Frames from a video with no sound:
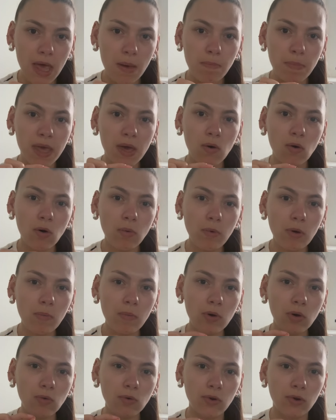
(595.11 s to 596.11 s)
mais au
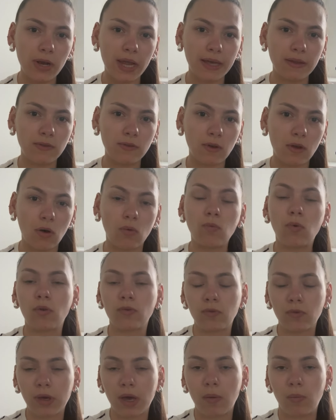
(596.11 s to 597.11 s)
moment où le lecteur, ou en
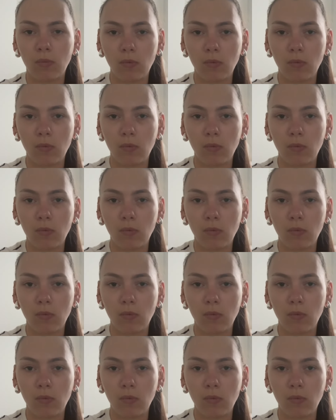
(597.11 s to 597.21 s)
tout cas